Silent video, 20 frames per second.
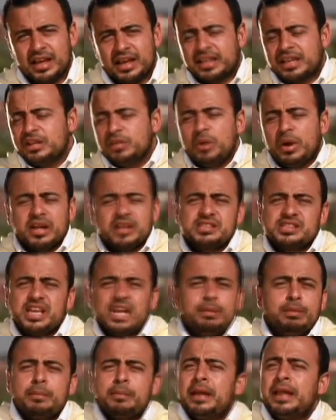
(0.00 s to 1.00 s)
اكن واحد
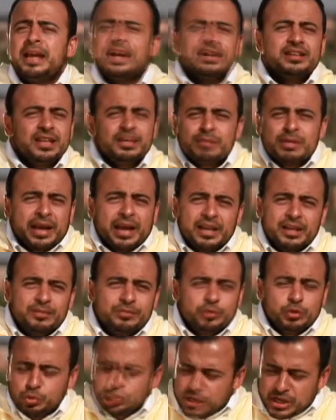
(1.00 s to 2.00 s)
صاحبك بقالك كتير ما
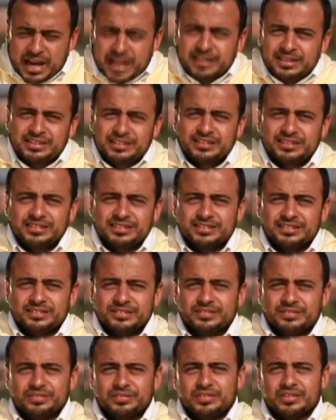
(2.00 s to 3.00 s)
كلمتوش عادي
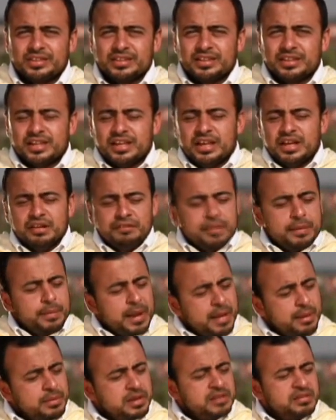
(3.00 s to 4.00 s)

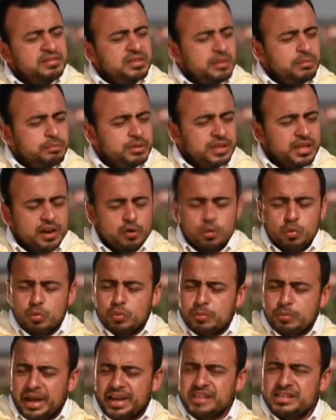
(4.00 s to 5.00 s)
فبعمل الذنب ده
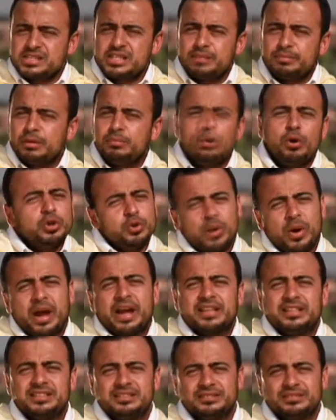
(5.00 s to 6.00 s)
وبحس بالبعد
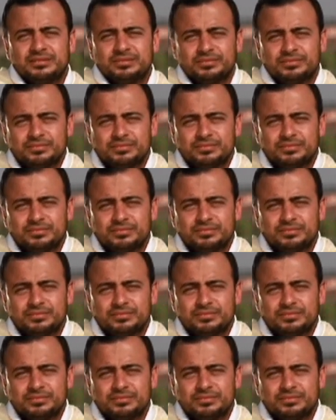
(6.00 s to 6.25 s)
وعادي